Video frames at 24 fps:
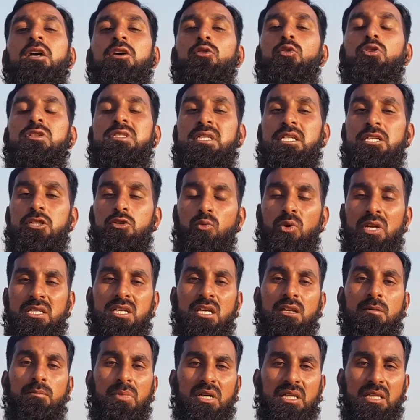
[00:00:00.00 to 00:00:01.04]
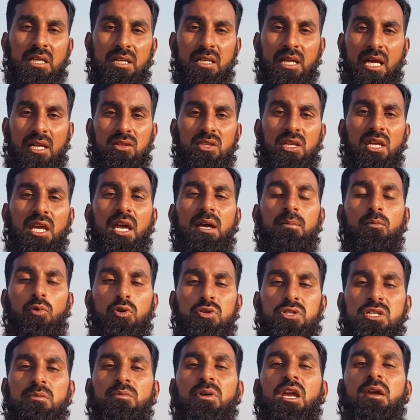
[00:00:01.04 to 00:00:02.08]
तो सिचुएशन बदल जाती है
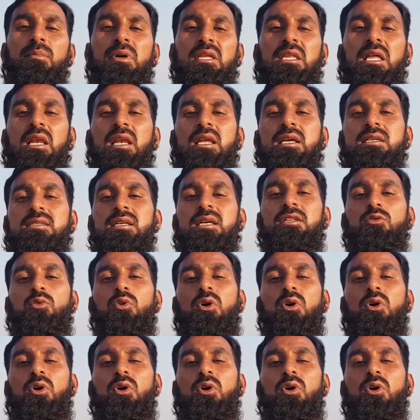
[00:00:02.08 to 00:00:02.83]
मौसम के बदलने से